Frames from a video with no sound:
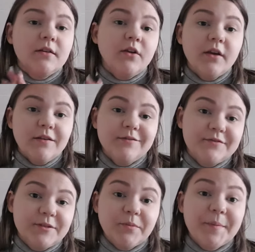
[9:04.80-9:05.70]
No i
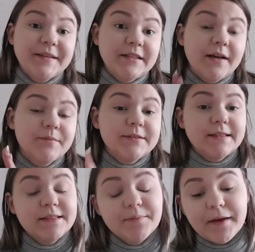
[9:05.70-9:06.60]
w tym momencie albo
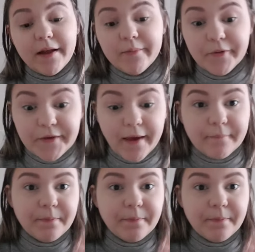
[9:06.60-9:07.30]
zasypię albo nie.